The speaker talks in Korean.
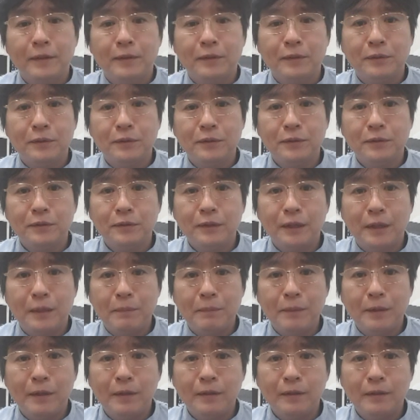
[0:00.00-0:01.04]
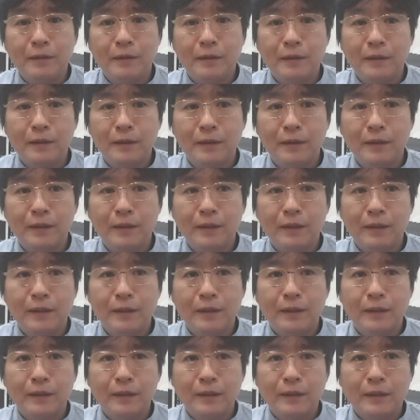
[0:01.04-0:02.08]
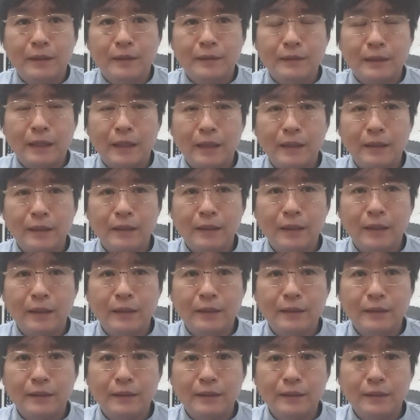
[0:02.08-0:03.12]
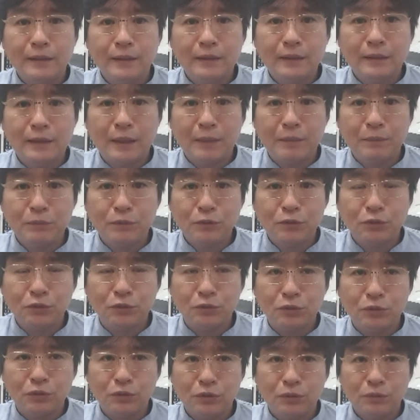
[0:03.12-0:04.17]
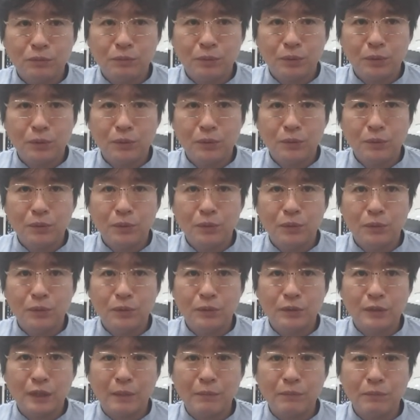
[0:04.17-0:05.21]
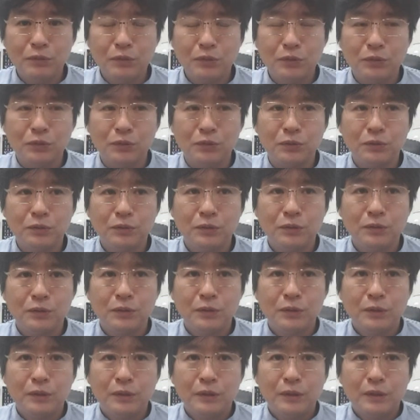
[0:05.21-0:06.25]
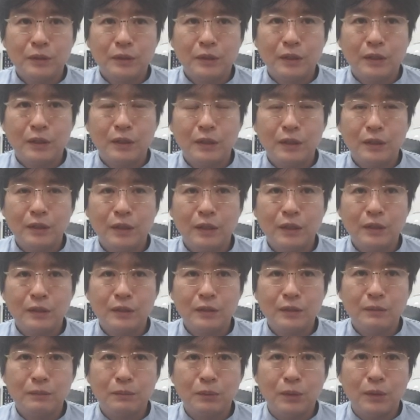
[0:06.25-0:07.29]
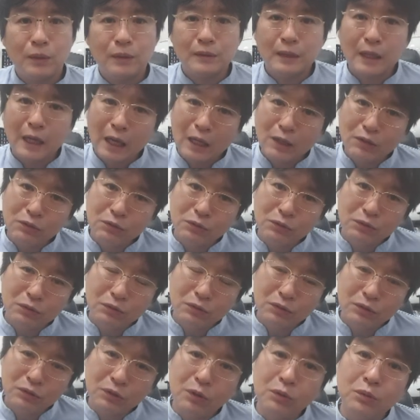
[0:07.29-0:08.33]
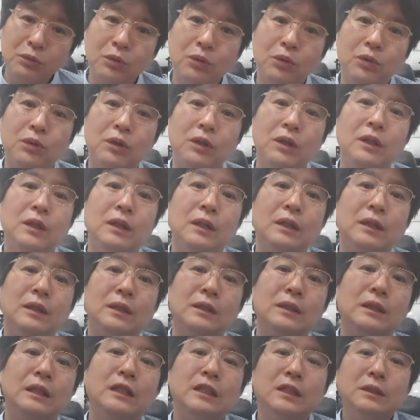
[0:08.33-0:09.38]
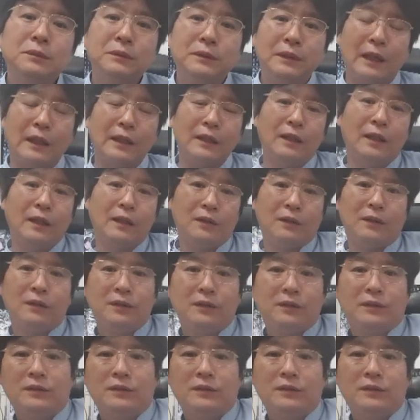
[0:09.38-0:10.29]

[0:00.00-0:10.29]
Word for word: 그 수술을 하면 짧게는 이, 삼 주, 보통 삼 주, 길게는 뭐 사 주 정도 디디면 안 돼요.